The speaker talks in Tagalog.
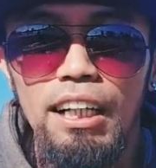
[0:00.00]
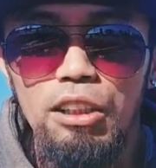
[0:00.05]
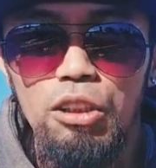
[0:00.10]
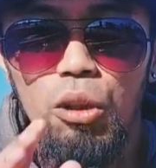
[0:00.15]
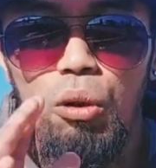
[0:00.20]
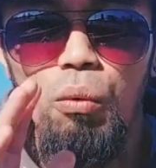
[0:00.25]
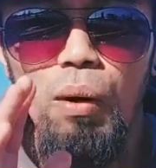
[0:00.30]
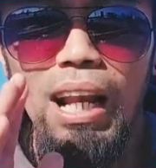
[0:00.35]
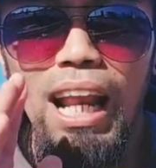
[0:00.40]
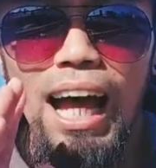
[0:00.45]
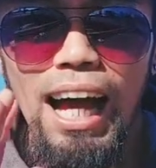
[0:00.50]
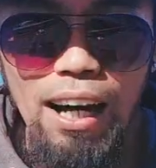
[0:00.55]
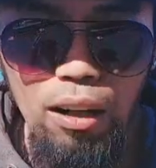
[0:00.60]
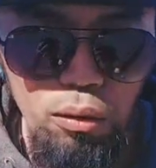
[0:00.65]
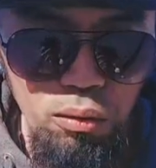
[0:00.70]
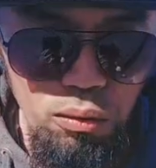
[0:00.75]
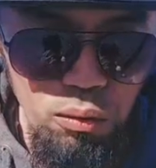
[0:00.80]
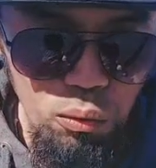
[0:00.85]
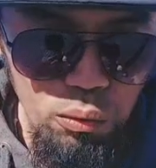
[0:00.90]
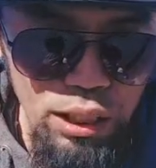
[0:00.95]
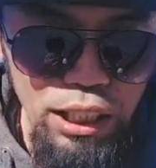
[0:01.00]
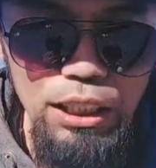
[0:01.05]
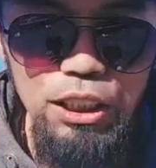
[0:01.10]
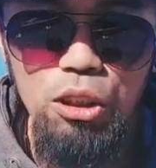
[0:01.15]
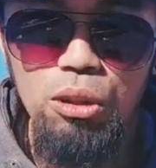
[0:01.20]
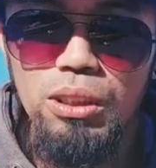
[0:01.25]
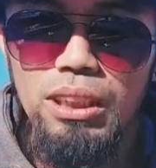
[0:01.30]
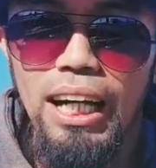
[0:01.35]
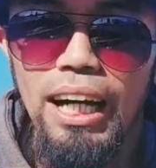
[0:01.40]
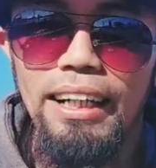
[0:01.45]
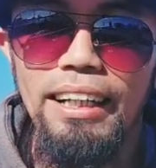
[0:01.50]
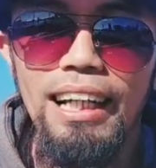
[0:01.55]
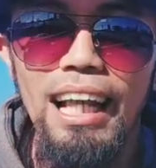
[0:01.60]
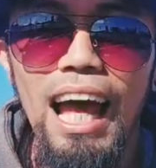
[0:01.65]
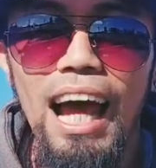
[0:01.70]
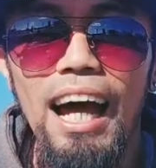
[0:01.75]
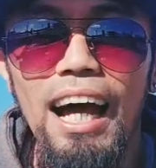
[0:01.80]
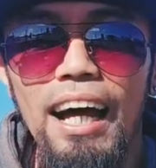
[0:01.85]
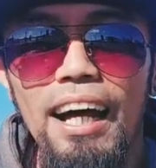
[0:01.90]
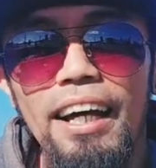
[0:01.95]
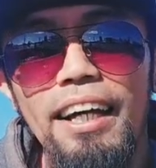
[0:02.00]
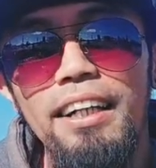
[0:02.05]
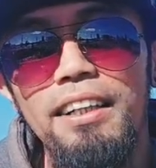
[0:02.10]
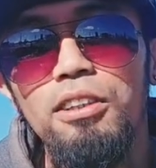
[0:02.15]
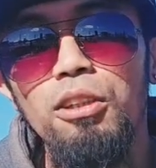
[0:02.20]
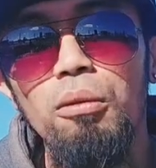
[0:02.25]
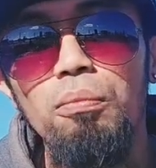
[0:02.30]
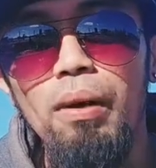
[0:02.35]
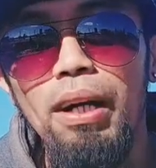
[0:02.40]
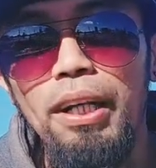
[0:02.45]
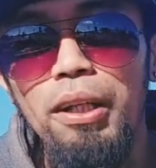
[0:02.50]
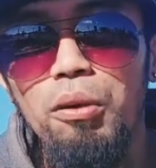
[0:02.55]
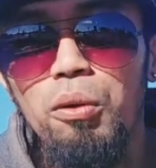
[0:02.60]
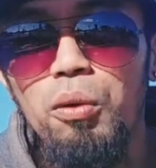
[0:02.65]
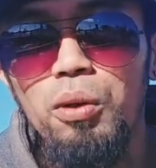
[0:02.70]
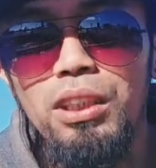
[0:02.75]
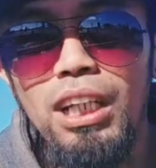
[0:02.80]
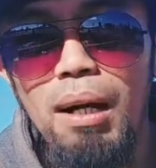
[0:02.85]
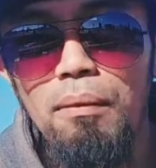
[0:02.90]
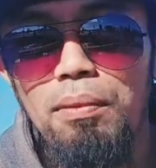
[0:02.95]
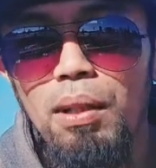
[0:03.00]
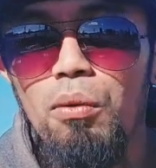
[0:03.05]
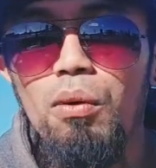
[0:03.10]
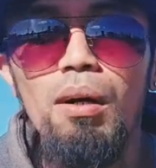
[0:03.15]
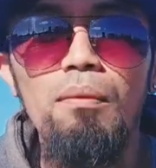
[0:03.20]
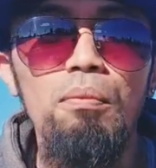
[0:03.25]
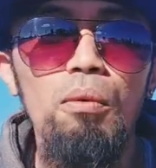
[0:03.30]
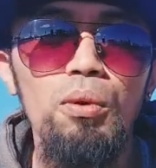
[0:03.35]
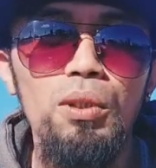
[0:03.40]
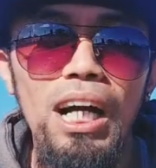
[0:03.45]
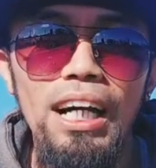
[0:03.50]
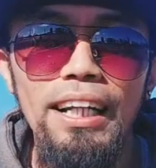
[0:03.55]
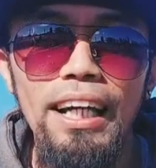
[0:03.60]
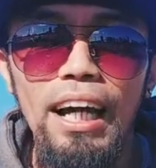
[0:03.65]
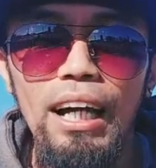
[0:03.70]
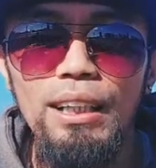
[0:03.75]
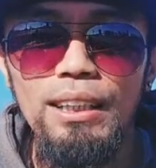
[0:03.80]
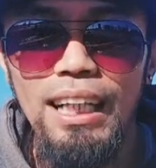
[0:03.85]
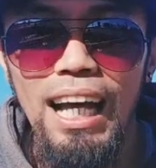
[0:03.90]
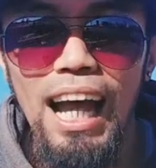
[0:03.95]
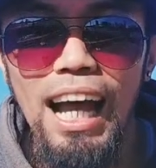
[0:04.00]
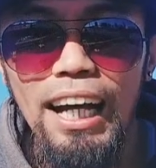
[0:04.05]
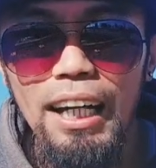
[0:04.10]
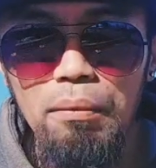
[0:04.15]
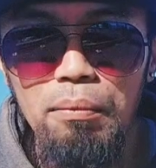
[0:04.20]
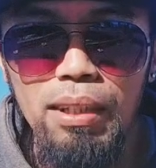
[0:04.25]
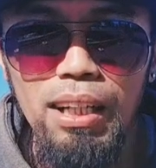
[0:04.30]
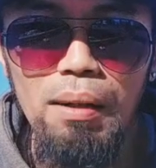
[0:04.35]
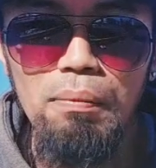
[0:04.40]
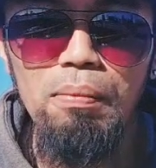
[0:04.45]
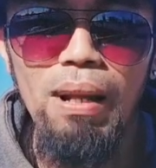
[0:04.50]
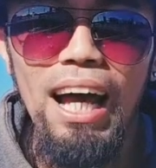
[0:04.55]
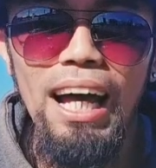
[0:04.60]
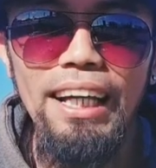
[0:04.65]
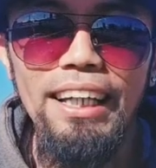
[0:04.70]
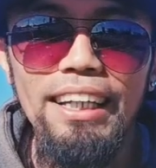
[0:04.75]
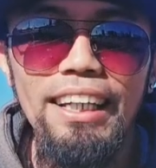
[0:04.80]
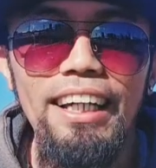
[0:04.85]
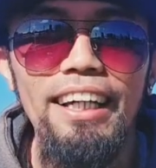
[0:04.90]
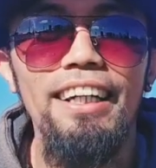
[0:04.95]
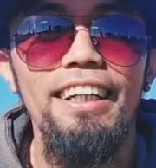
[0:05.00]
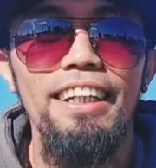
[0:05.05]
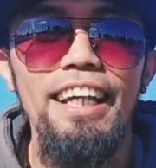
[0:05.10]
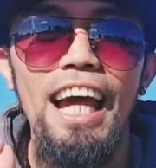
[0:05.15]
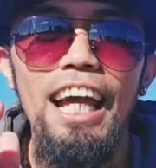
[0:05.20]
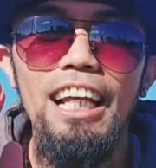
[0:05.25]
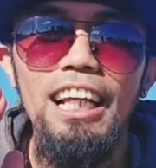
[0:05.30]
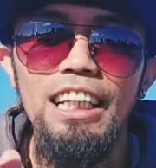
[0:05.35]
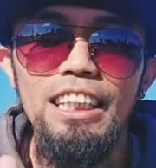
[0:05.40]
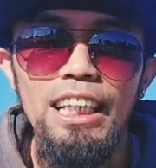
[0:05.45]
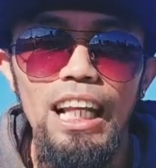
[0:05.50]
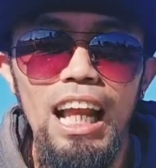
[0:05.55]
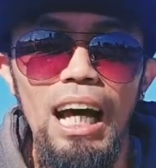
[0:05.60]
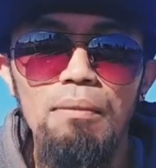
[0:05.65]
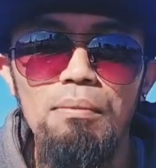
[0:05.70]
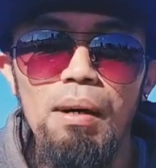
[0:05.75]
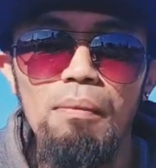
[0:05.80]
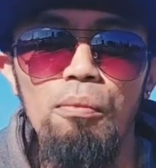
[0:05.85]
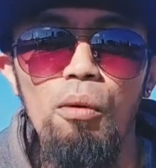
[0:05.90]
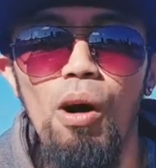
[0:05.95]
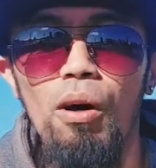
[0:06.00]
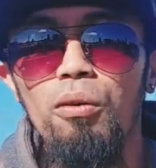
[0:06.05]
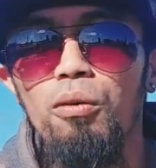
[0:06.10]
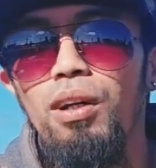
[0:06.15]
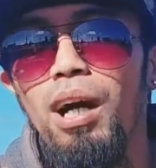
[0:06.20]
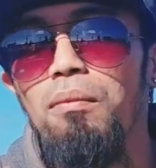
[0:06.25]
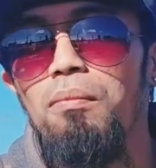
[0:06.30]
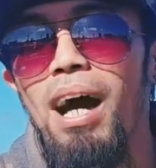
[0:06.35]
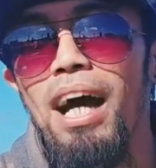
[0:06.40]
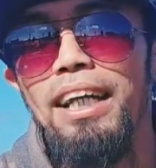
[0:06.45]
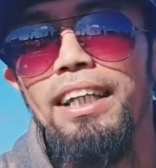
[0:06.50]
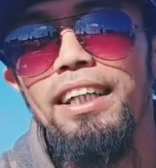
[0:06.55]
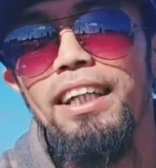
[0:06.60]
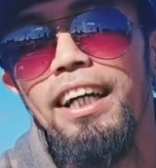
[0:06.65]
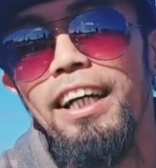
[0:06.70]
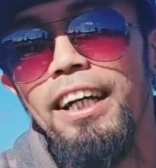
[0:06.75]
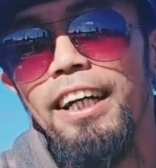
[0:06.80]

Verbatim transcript: So wala akong connection sa kanila So pakiusap na wag po sana kayo sa akin mag-apply dahil isa lamang po akong gabay.